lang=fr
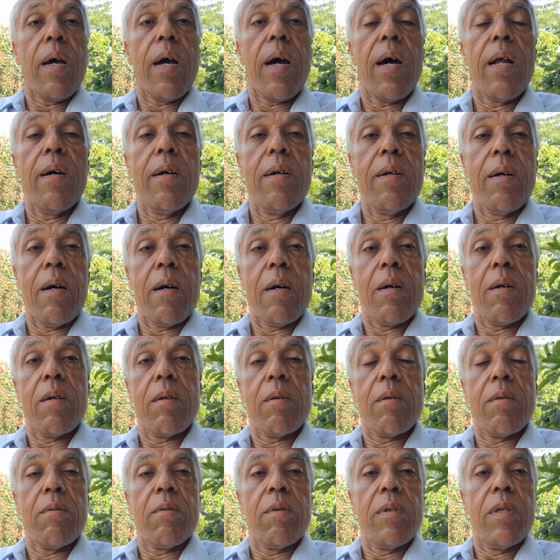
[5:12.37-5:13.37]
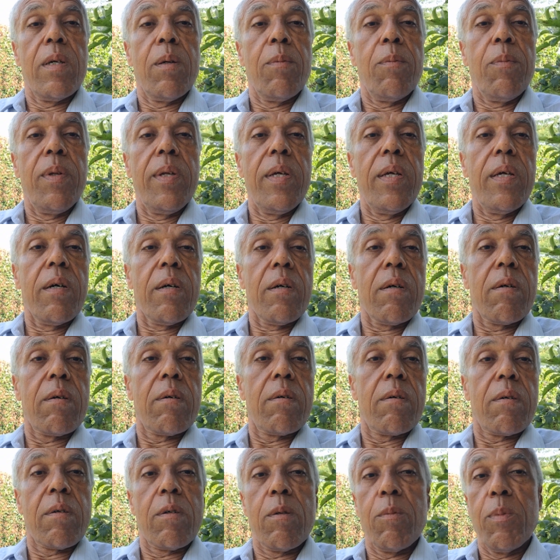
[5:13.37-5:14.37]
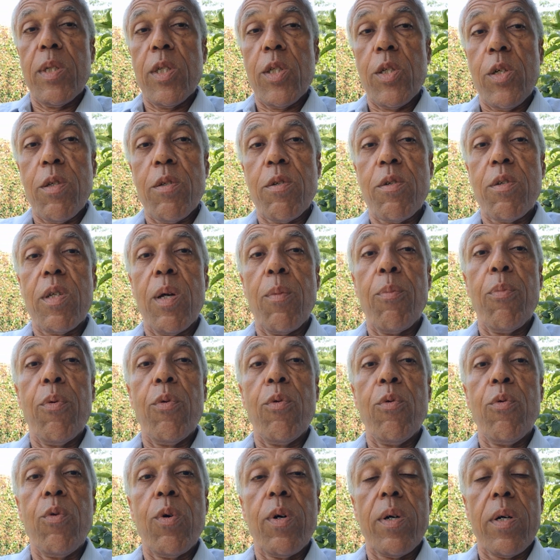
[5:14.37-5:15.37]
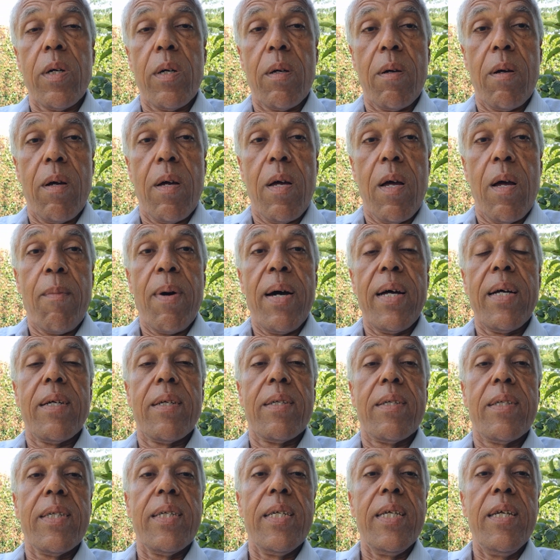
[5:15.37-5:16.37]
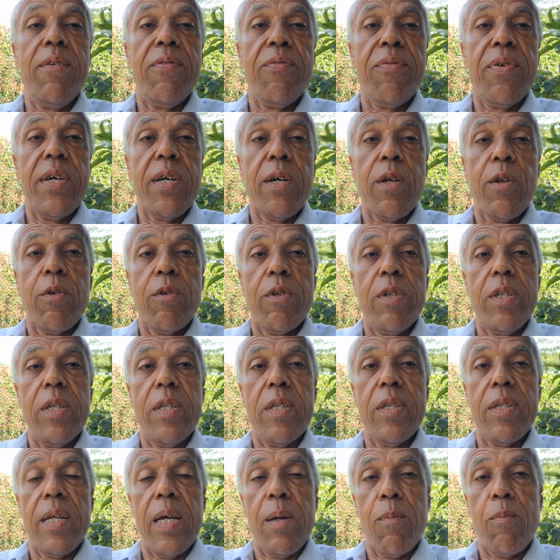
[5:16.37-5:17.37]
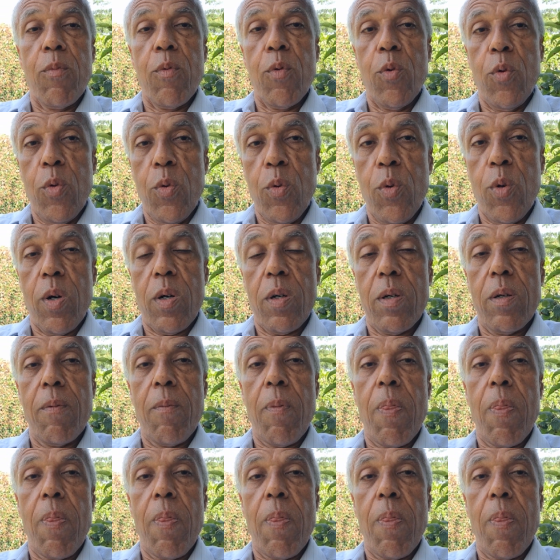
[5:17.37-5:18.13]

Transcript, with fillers: Alors, vous allez me dire euh, combien de temps est-ce que ça peut durer ah, Ce qui fait que le système dure